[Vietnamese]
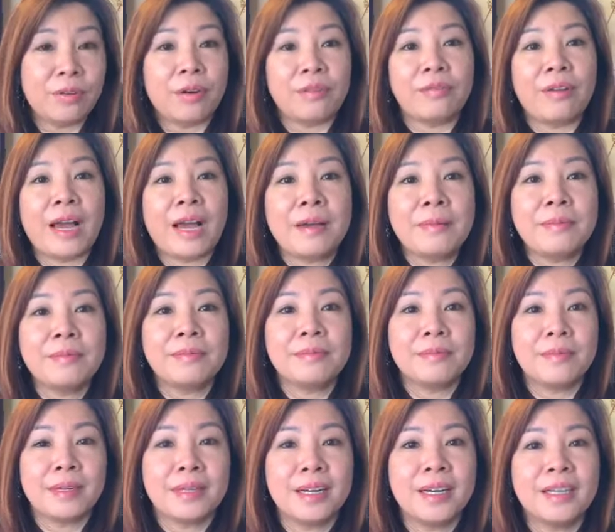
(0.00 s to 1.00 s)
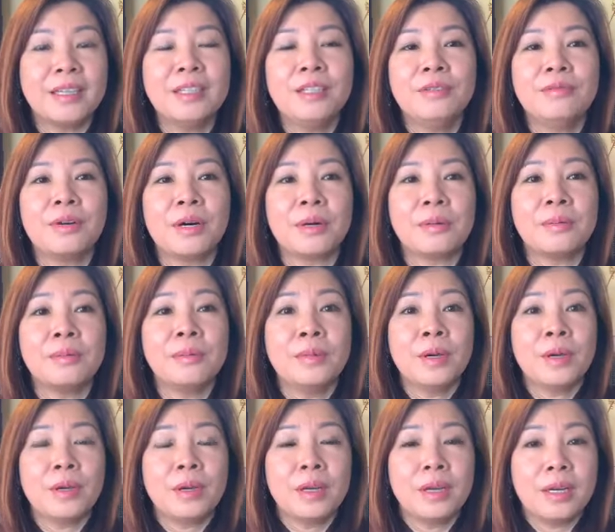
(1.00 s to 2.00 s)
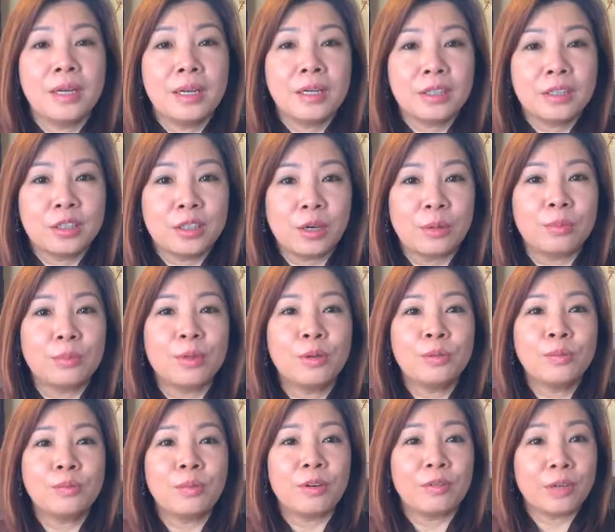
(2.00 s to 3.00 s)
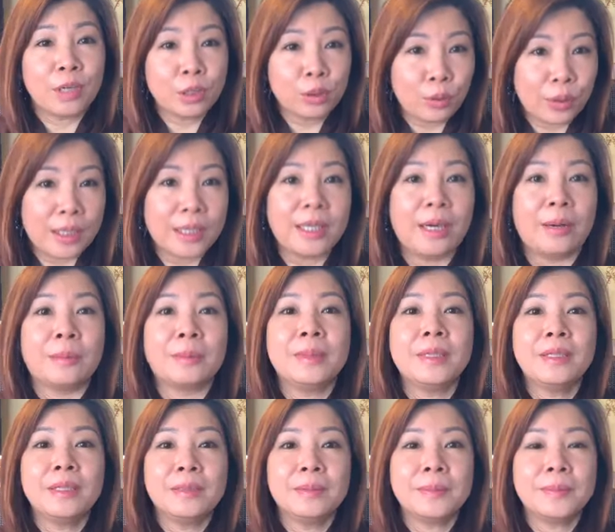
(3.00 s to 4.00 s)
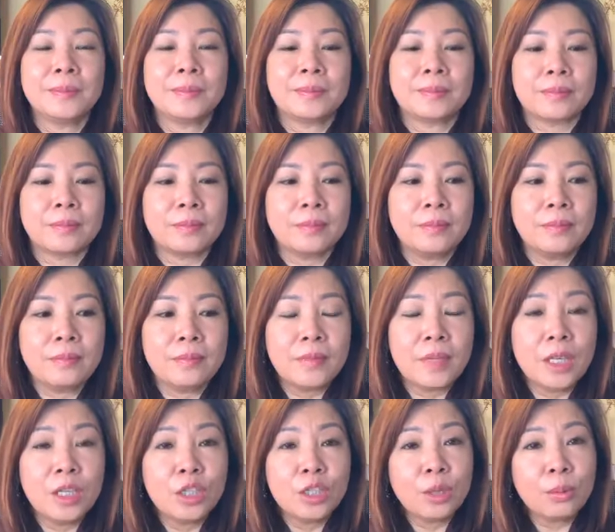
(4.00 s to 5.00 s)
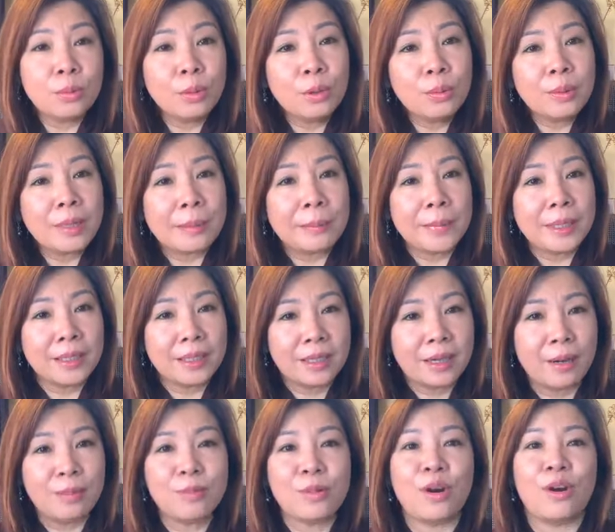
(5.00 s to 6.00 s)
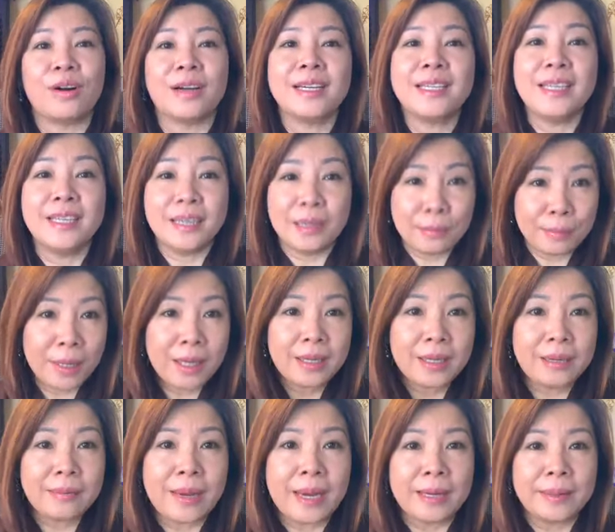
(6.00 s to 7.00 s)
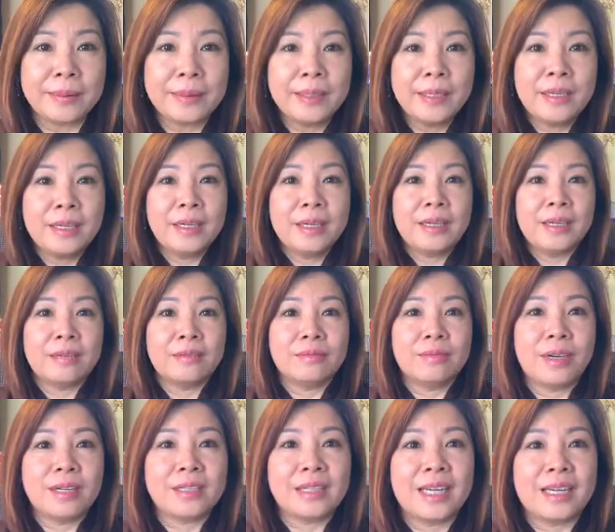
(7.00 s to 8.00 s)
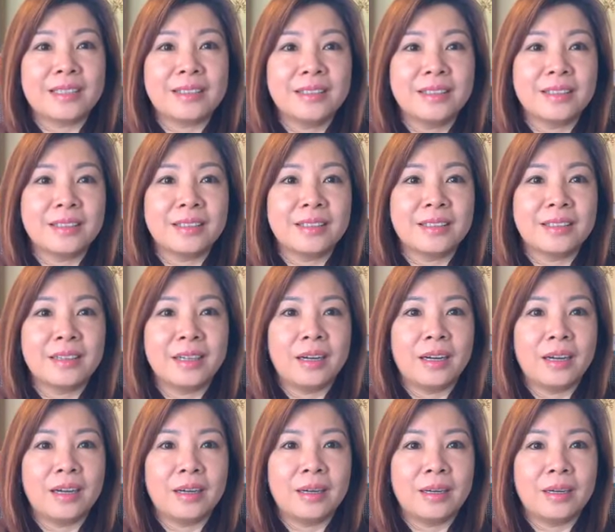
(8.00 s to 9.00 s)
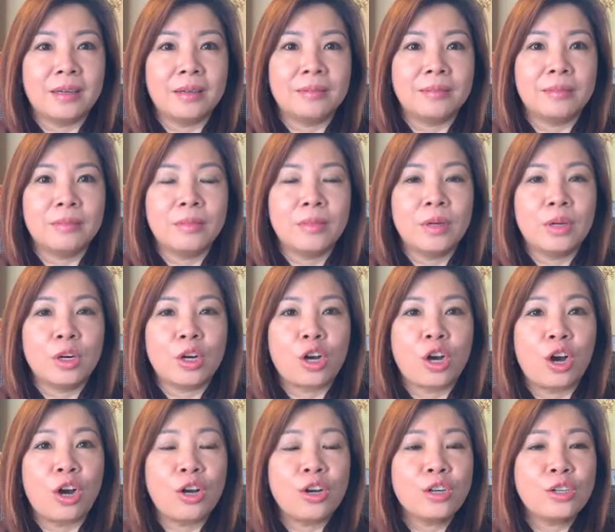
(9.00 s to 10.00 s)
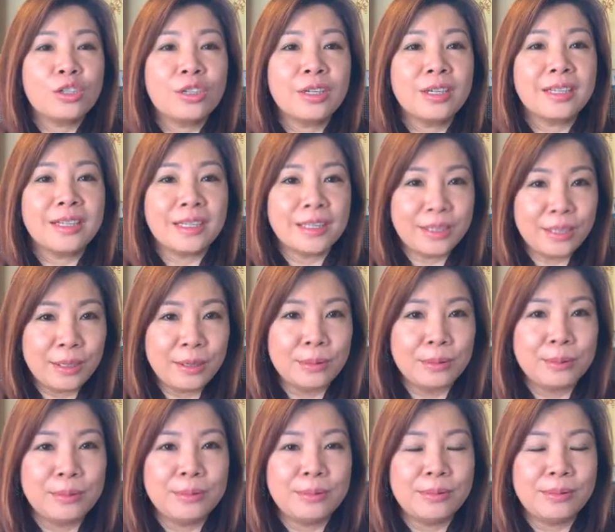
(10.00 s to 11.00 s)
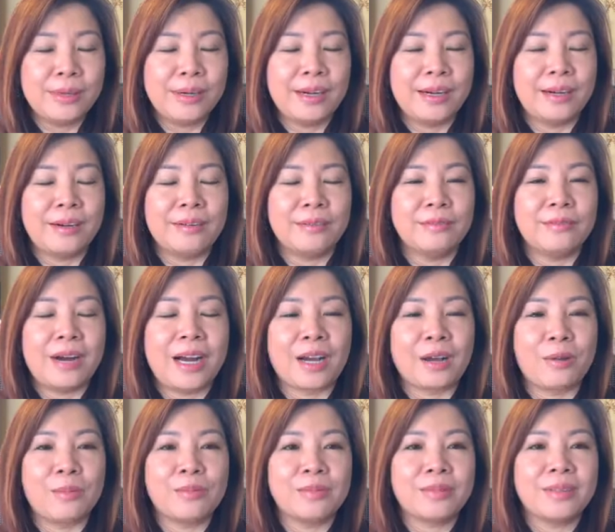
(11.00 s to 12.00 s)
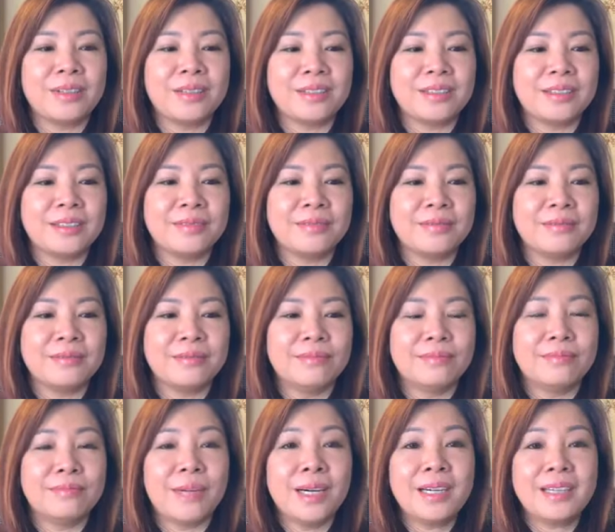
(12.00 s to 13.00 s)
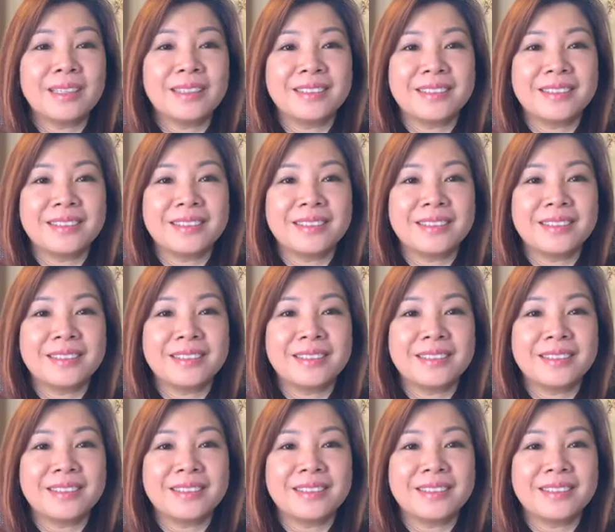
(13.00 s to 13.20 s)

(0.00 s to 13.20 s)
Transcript: phật pháp đến với vân trong lúc mà vân tuyệt vọng nhất trong lúc là mình không còn cái gì để mất các bạn vân đã từng uh, có rất là nhiều à, và cũng từng mất